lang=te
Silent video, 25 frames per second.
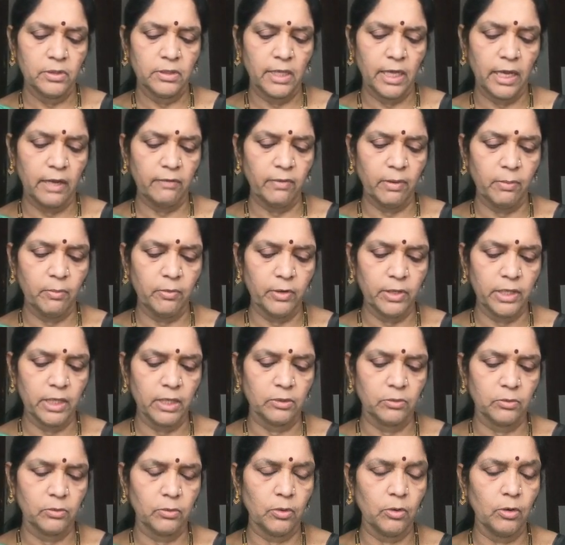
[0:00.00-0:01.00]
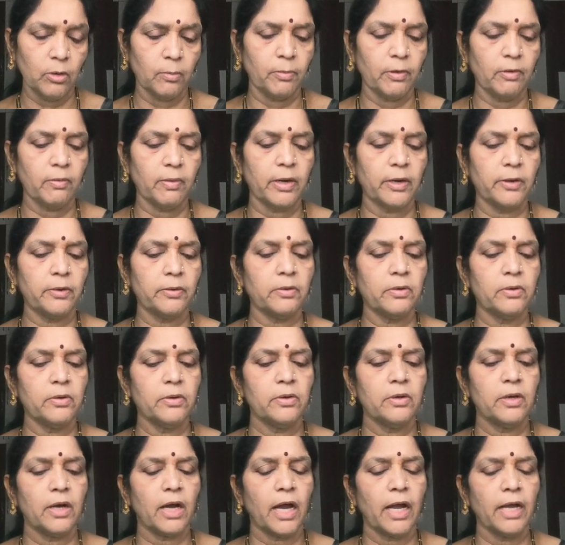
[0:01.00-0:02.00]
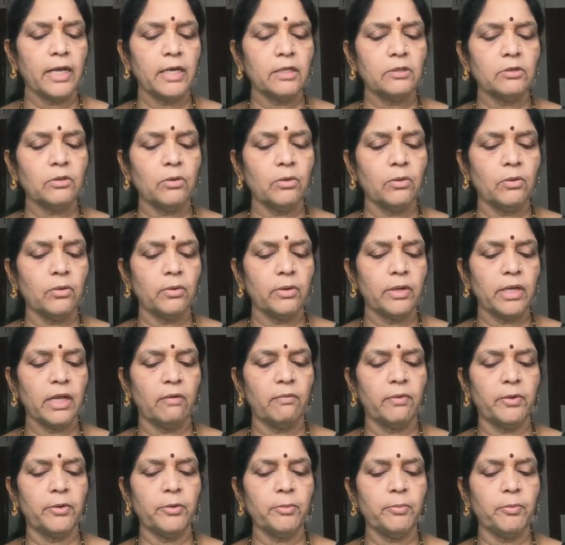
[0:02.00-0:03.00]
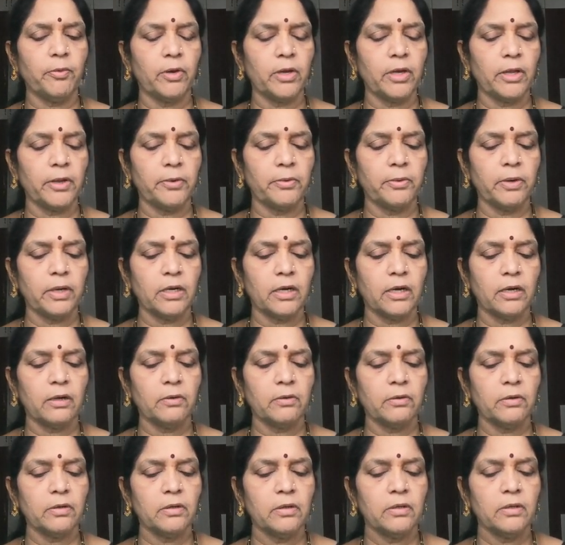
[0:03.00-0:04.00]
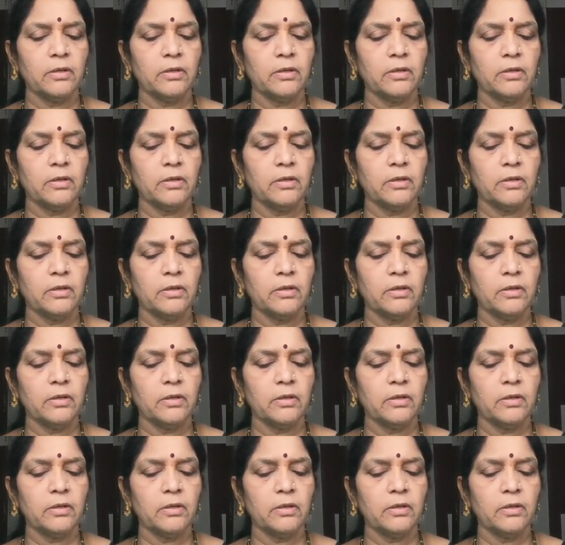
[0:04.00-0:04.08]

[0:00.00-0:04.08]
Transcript: దైవము ఎంతో గొప్పవాడు ఆయనతో ఎవరూ పోలరు అన్నాడు